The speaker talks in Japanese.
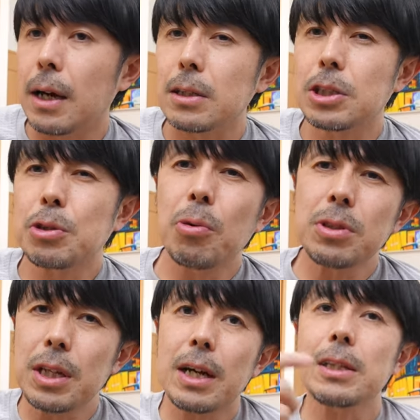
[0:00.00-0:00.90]
だ指向
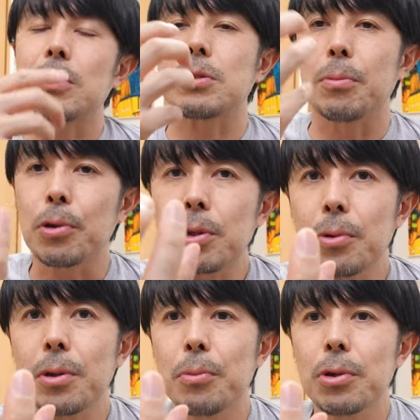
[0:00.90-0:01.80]
性があったとしてももと
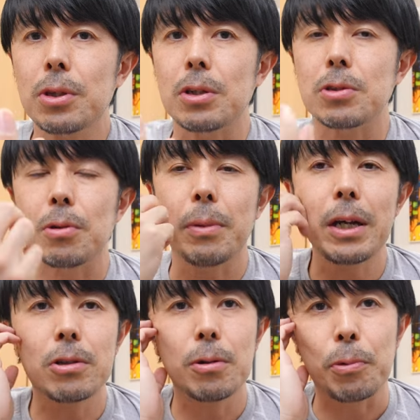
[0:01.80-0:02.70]
もと持ってるその
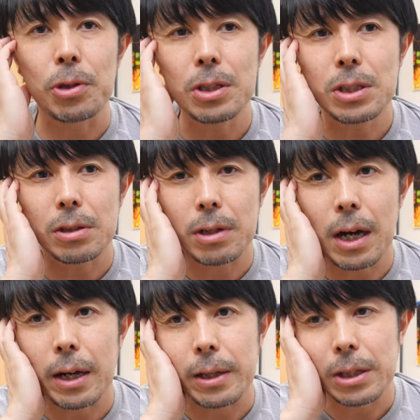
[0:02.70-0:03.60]
マイクのポテンシャル
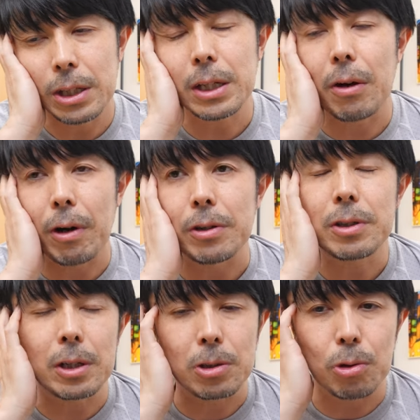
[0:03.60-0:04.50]
がいいか悪
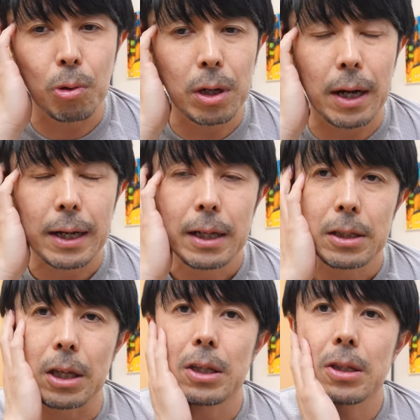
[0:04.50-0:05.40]
いかっていう方が
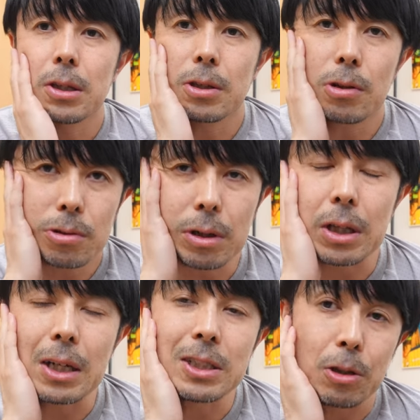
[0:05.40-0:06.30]
結局は
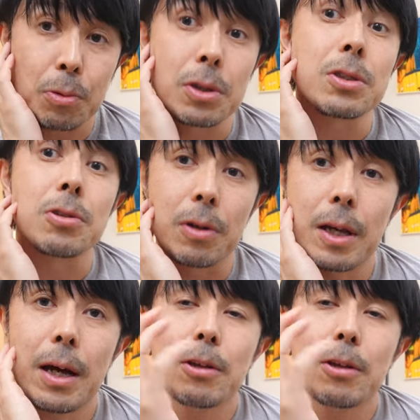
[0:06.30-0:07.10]
大事だと思ってるんですよね。